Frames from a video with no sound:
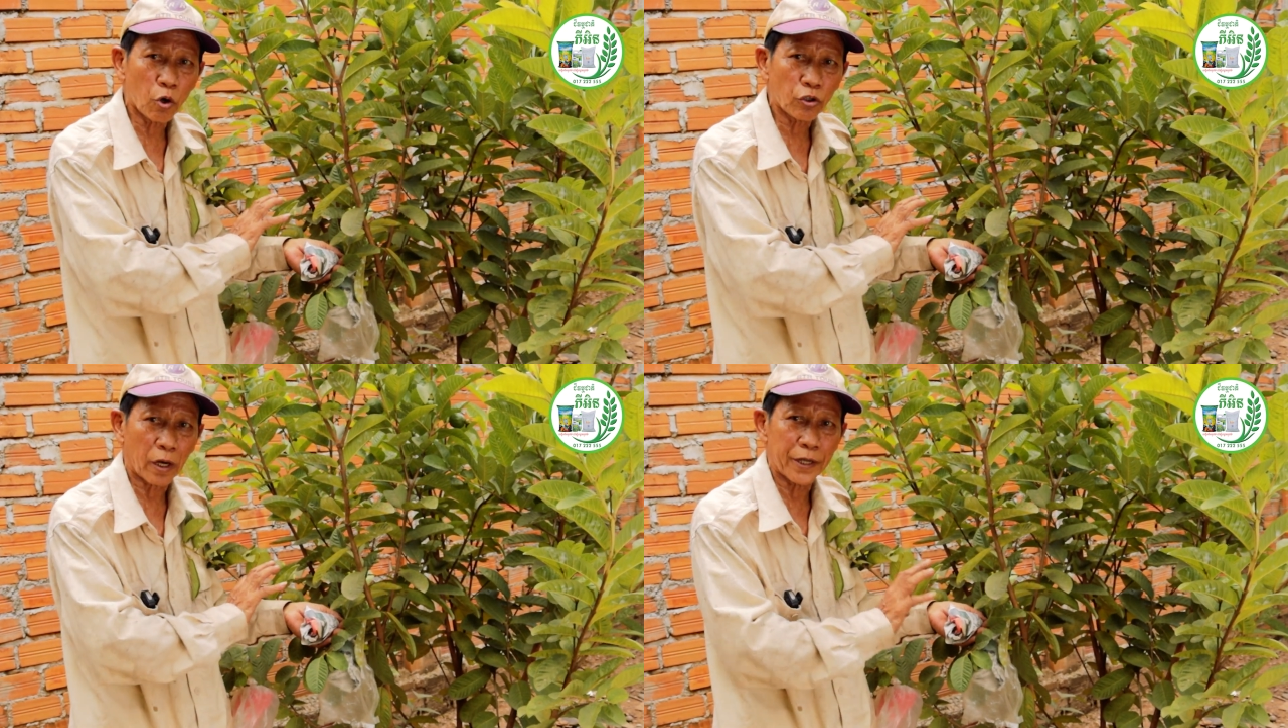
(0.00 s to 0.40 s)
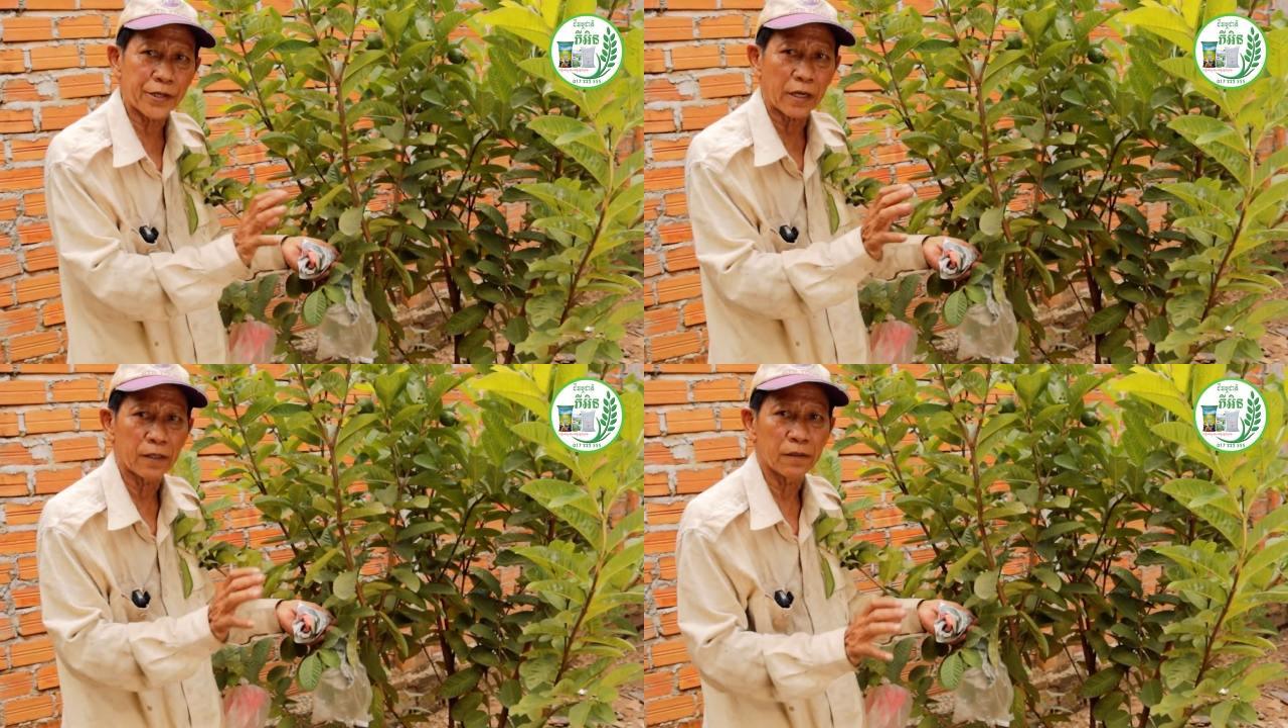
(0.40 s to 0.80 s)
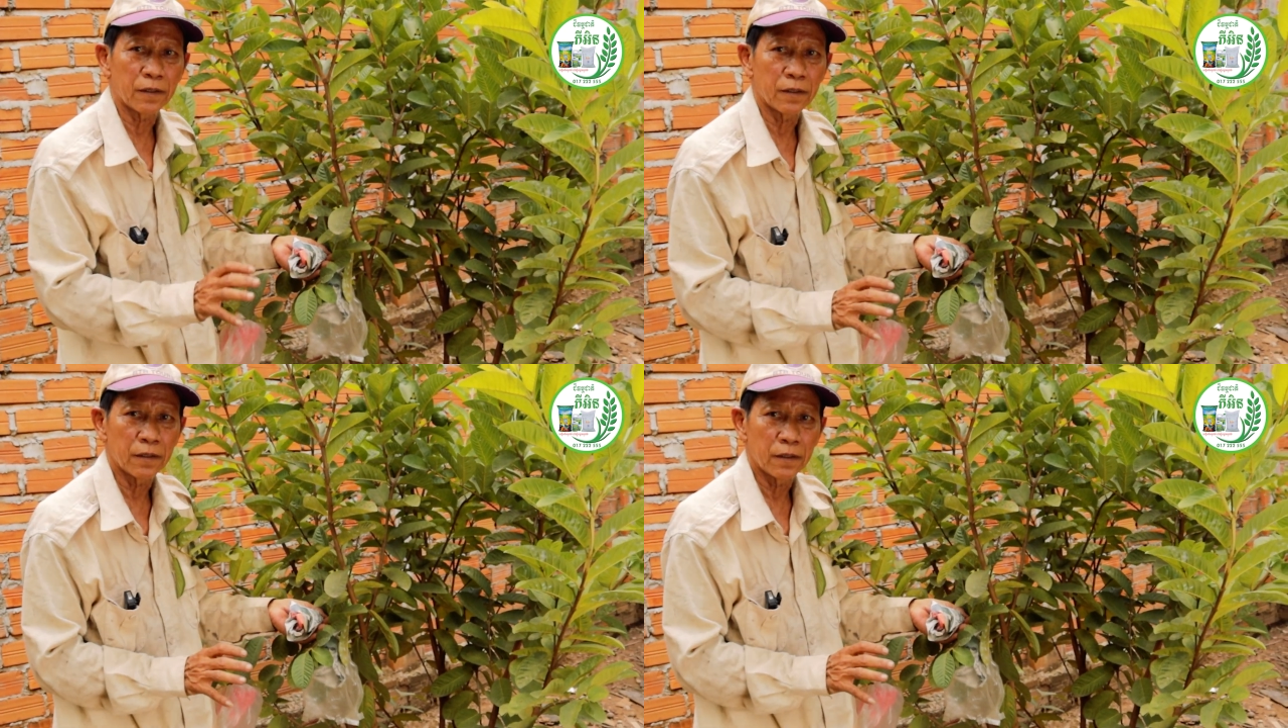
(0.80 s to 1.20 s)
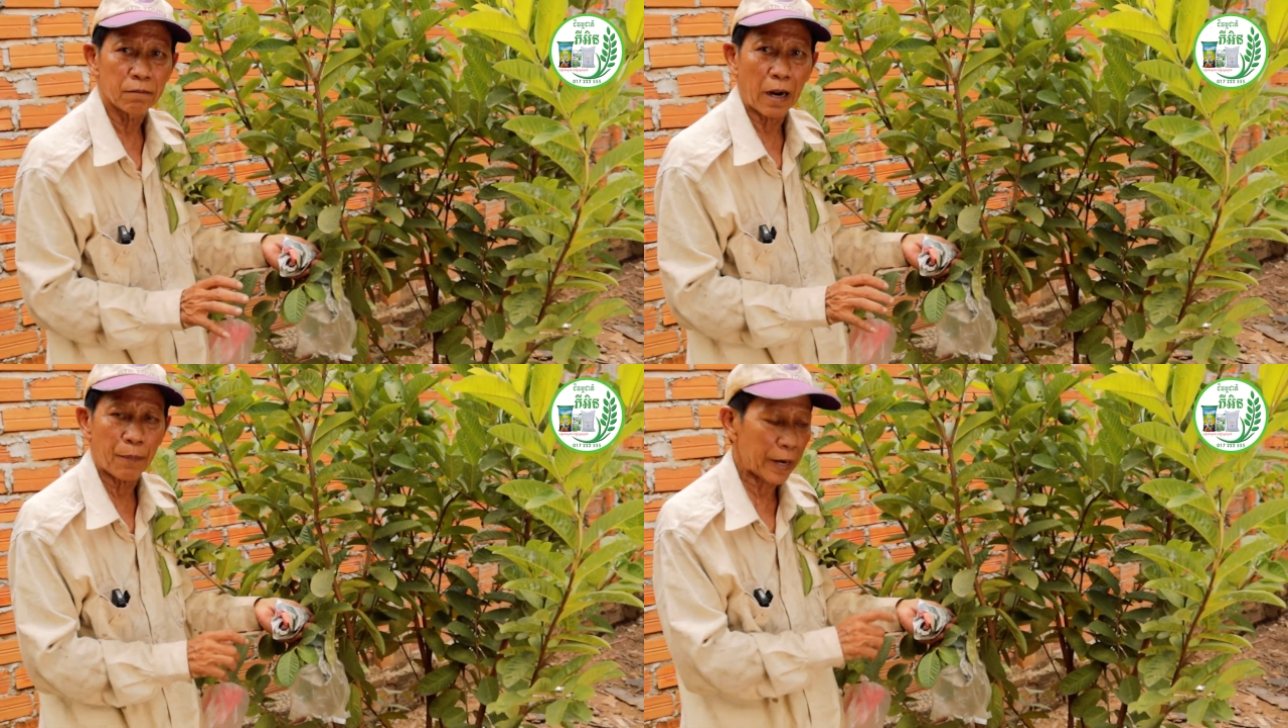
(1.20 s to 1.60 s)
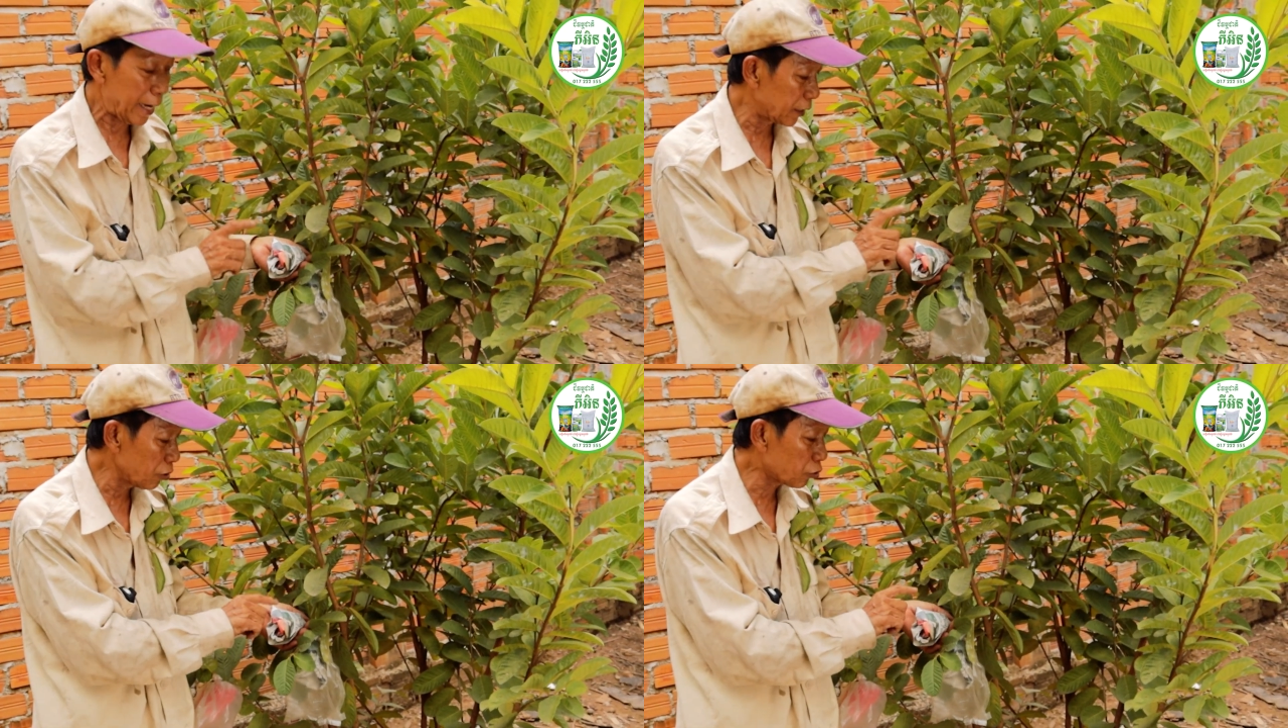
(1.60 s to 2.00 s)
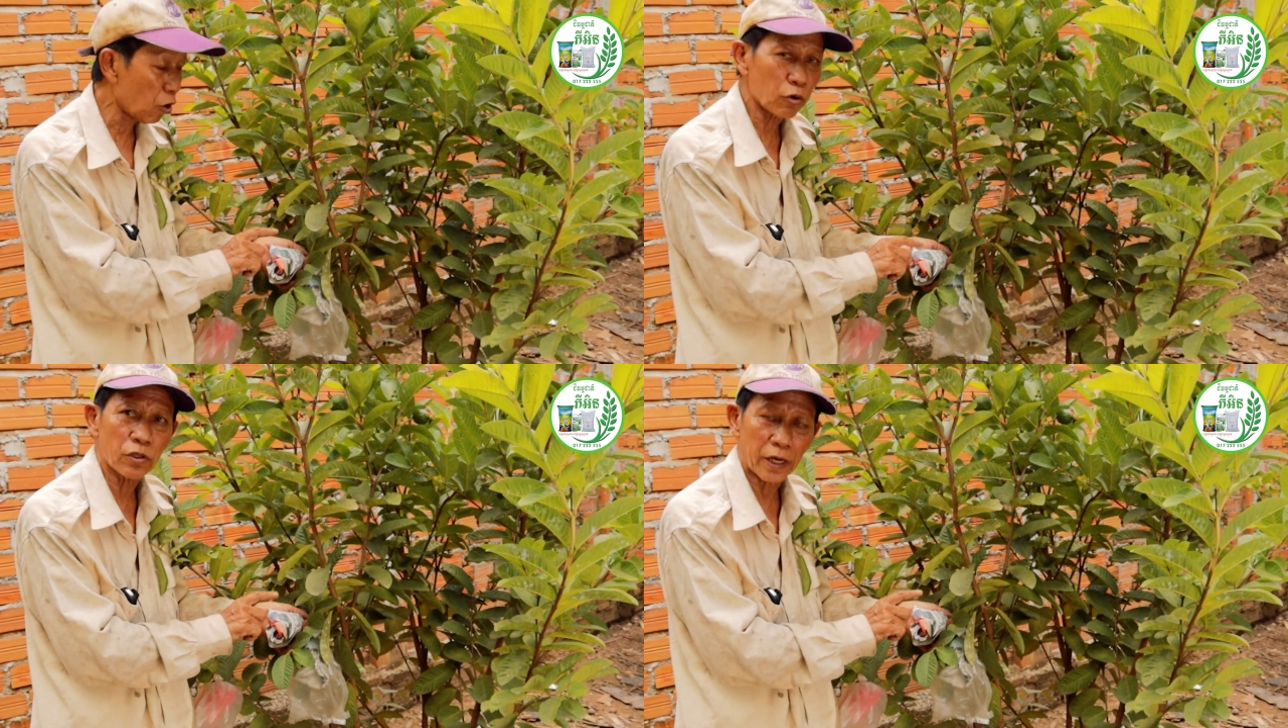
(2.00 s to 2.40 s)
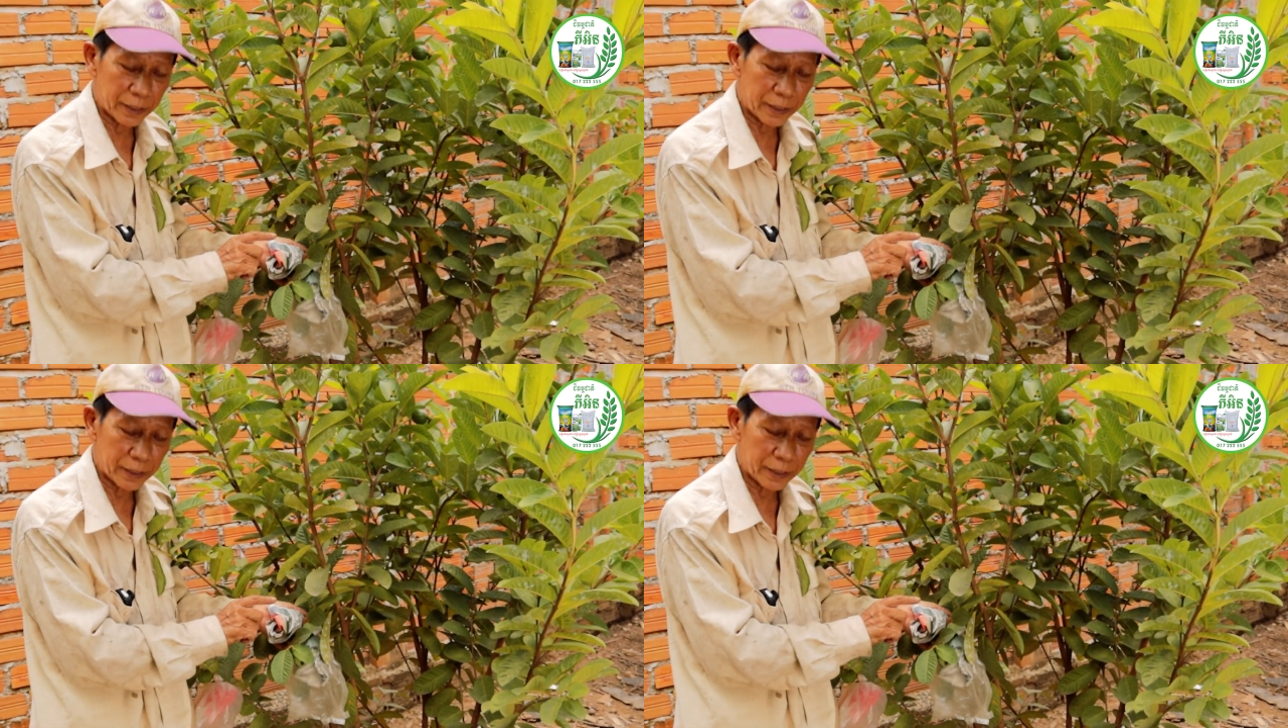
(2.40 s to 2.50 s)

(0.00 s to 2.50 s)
đôi trở lấy nhằng bà play nó cứ so đôi trở